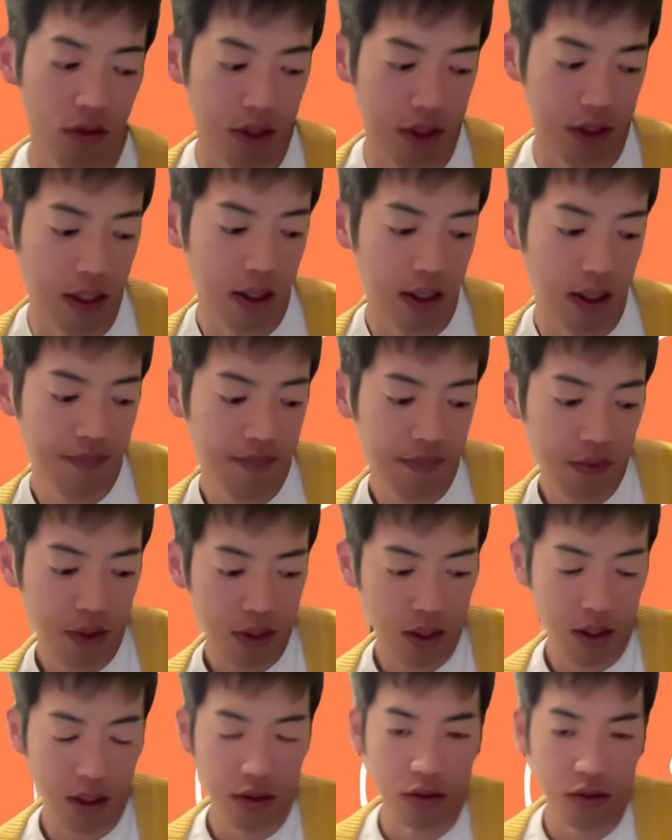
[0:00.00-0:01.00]
日はね、
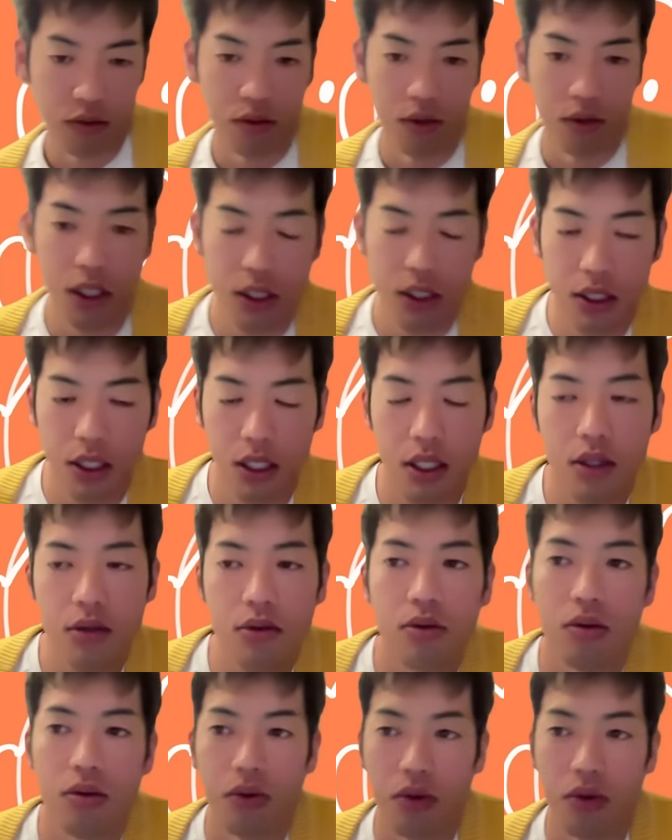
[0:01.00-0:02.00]
あの、明日以
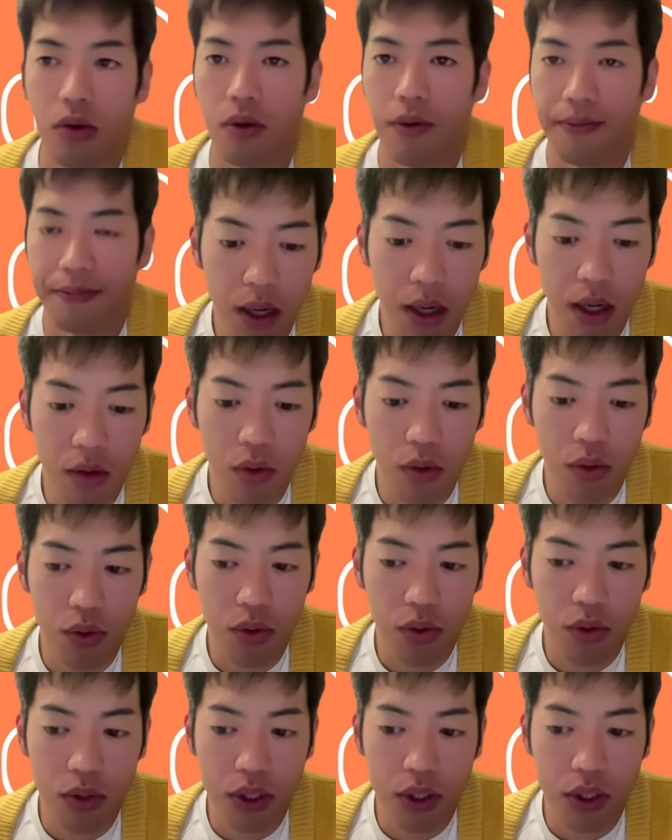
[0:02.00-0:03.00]
降の、まあ、こ
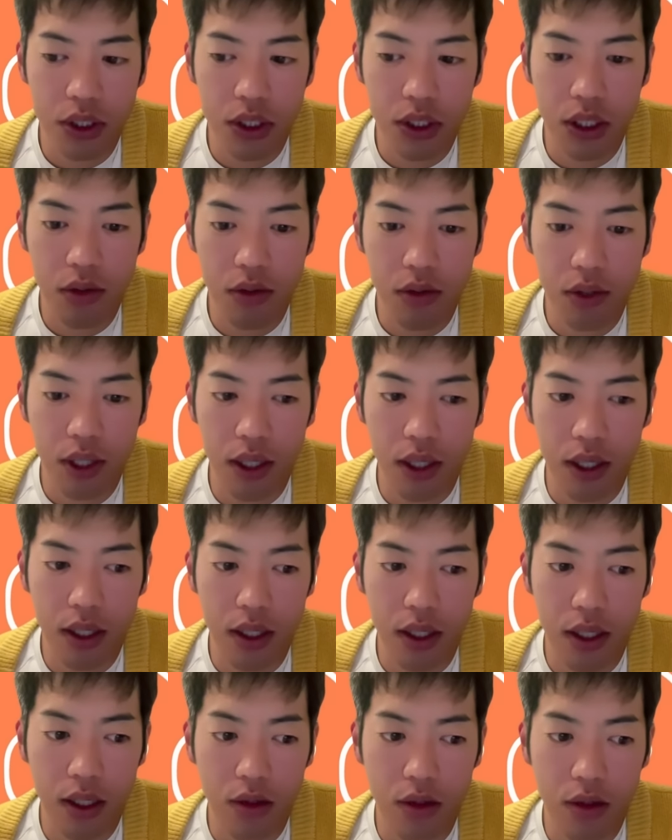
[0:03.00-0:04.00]
の一連の経
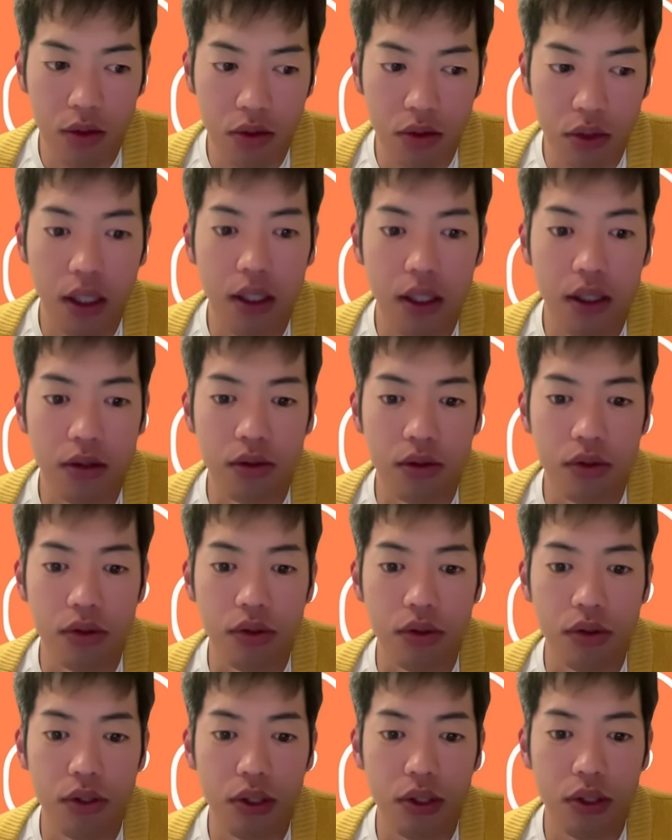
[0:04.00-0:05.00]
過を占う
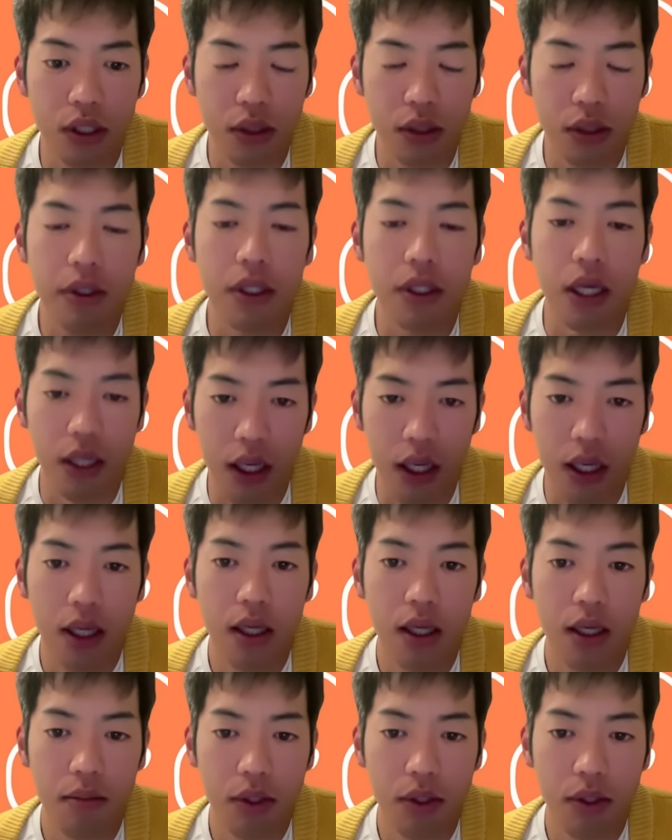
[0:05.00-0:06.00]
意味でね、
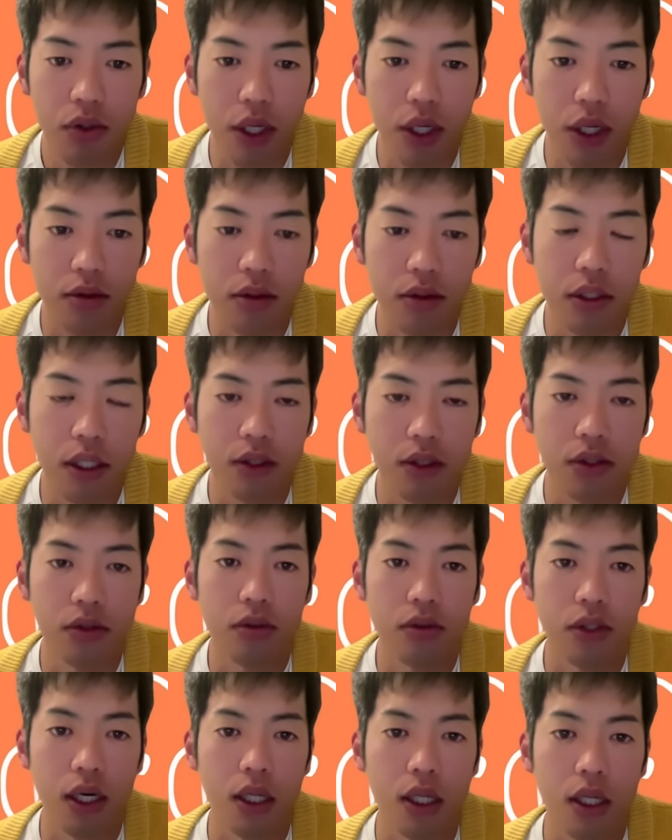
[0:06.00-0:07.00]
まあ、ちょっと役に立つ
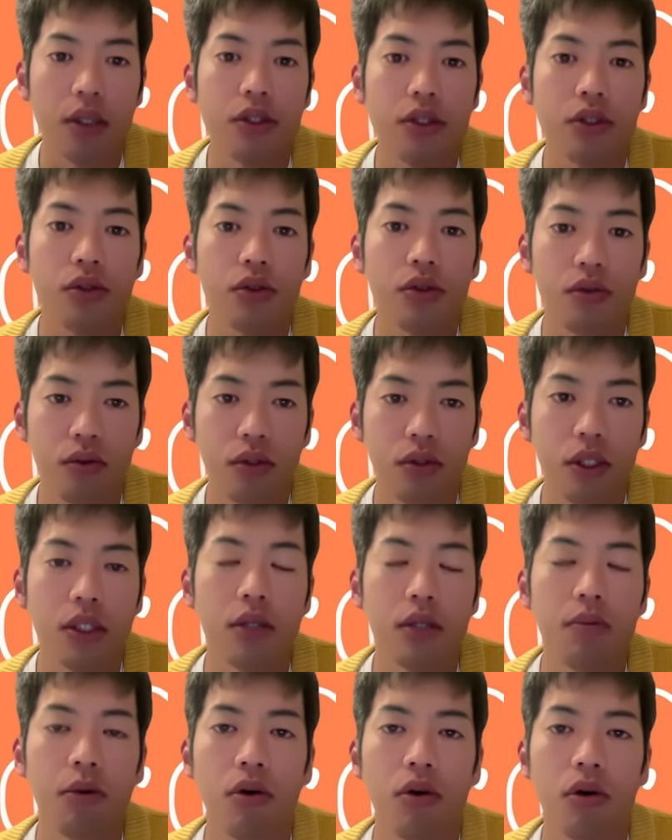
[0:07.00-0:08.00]
ような話というのをさ
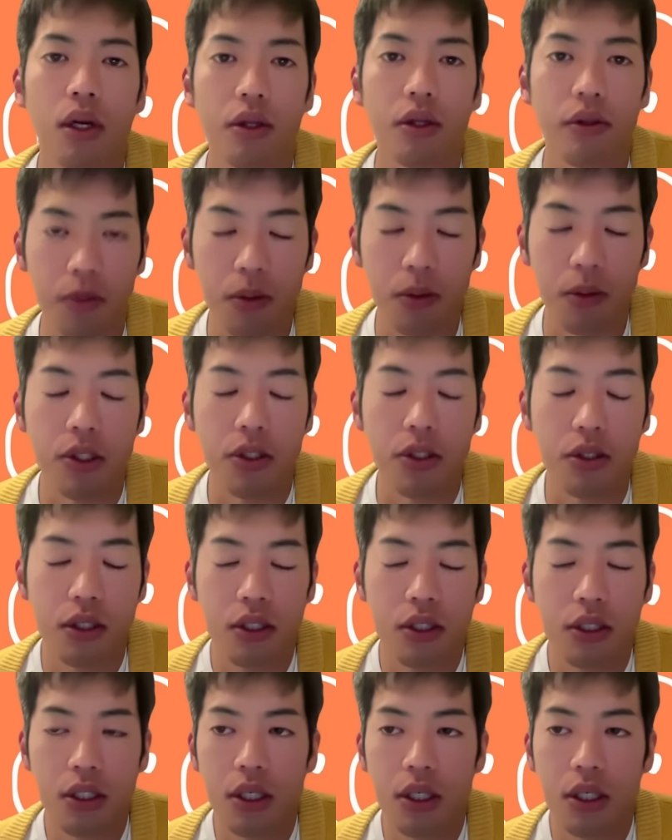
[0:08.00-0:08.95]
せてもらおうかなと思います。